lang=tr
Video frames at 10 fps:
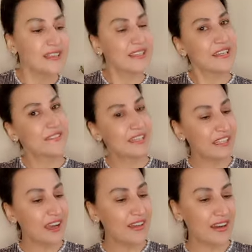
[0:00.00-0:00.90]
Sevgili
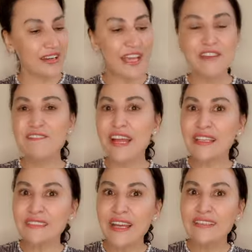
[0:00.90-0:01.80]
yaylar,
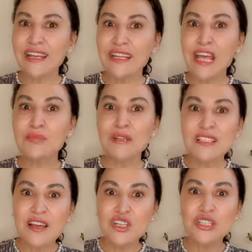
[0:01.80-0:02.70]
evrenden gelen
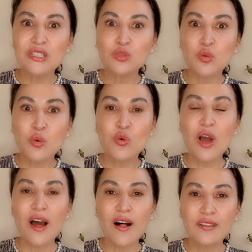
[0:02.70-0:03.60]
mesajları
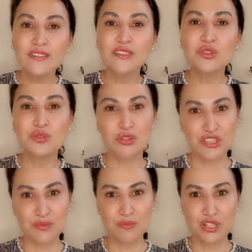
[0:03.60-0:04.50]
doğru aldığınız
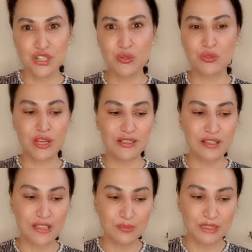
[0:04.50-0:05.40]
sürece başarı
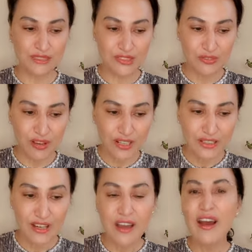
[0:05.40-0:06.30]
odaklanmanız var.
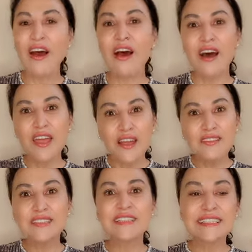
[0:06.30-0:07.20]

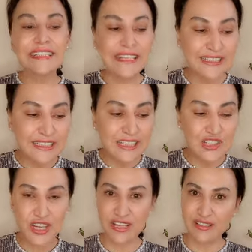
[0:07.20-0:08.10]
Hayat sizi
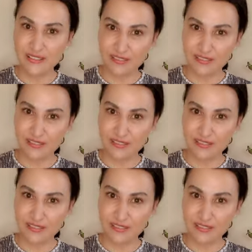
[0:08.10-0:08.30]
yenileyecek.